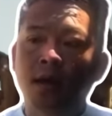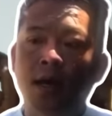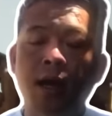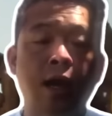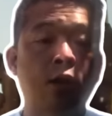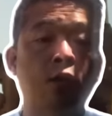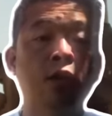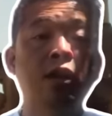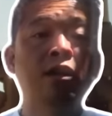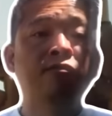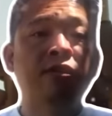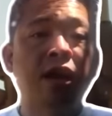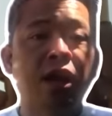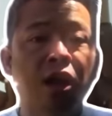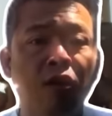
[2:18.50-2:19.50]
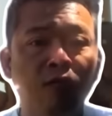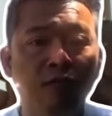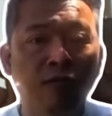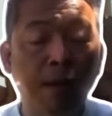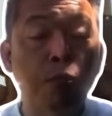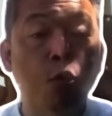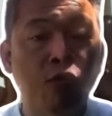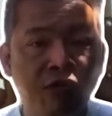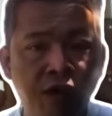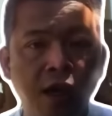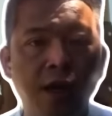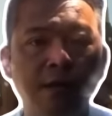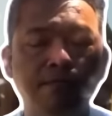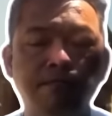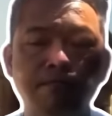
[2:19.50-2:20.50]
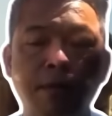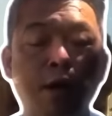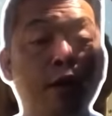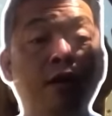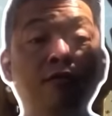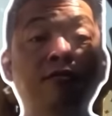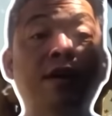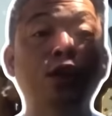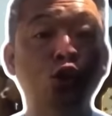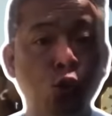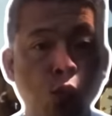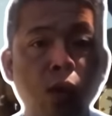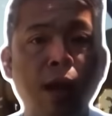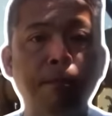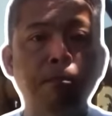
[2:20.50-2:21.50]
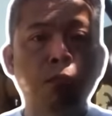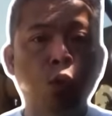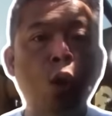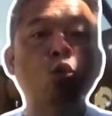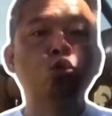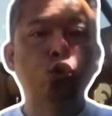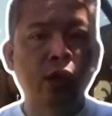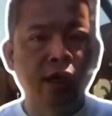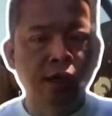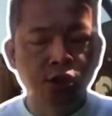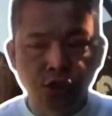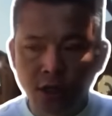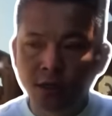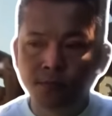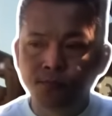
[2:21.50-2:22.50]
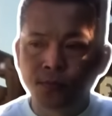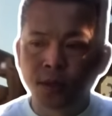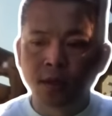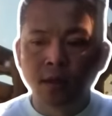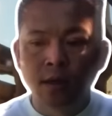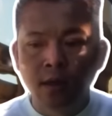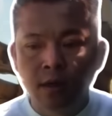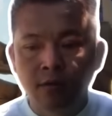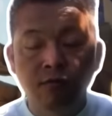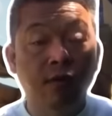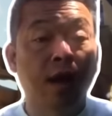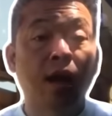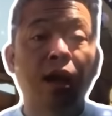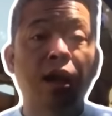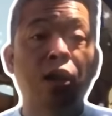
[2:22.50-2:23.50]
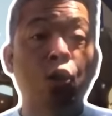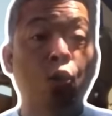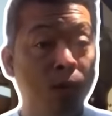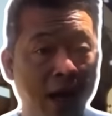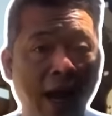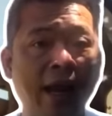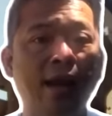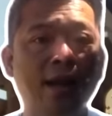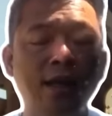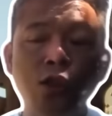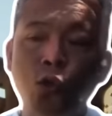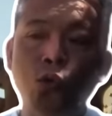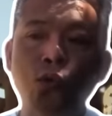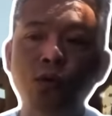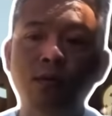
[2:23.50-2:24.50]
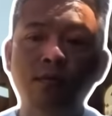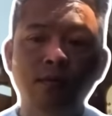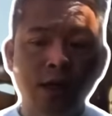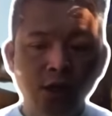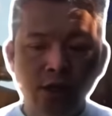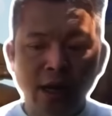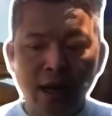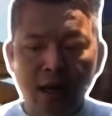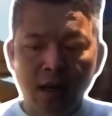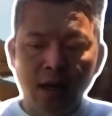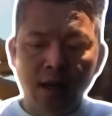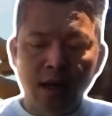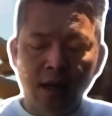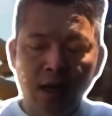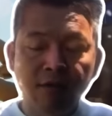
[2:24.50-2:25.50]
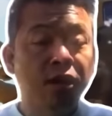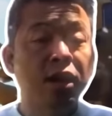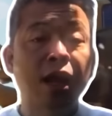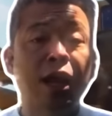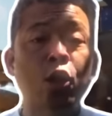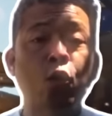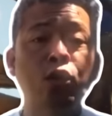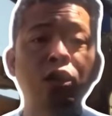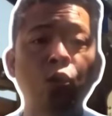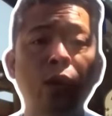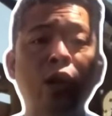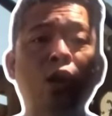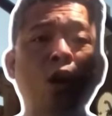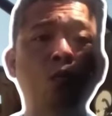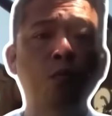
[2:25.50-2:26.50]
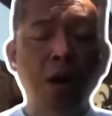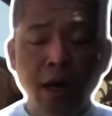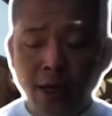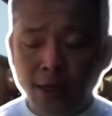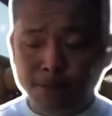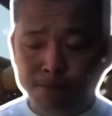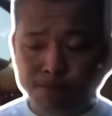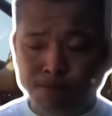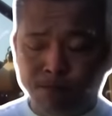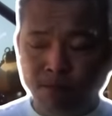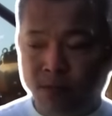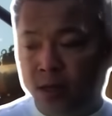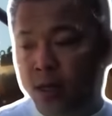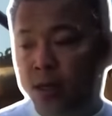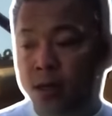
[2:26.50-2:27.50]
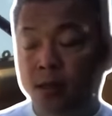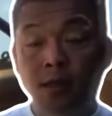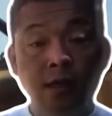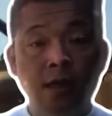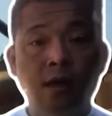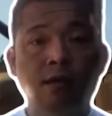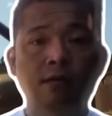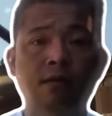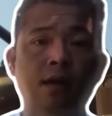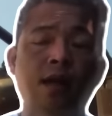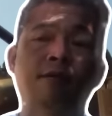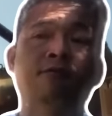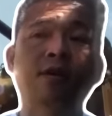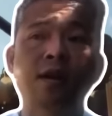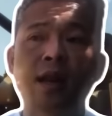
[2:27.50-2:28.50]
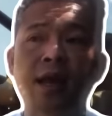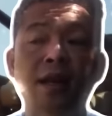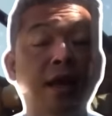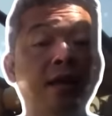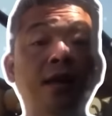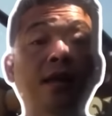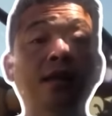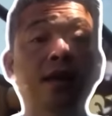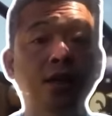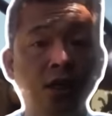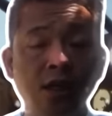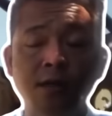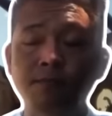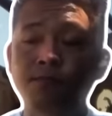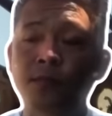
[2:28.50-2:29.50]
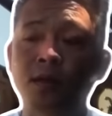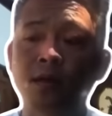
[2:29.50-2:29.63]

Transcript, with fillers: à, nó đứng về không phải một phía mà nó đứng về trung lập một câu chuyện lịch sử và cũng khá là lý thú tuy rằng là cái vấn đề đối với nguyên nó không mới vì à, thứ nhất là vấn đề đệ nhị thế chiến